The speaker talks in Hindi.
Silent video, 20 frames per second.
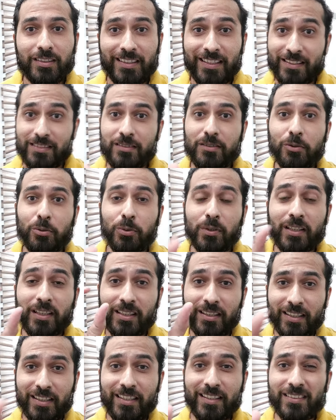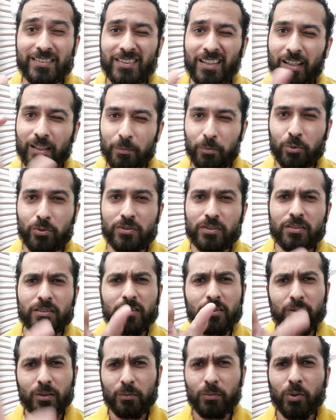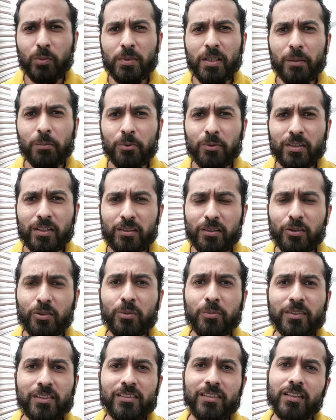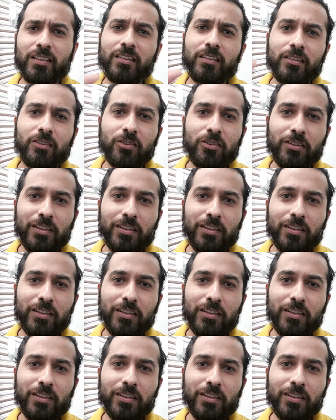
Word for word: कैसे हो रहा है एक एक सारा प्रोसीजर जो है वो भी आपको देखने को मिल जाएगा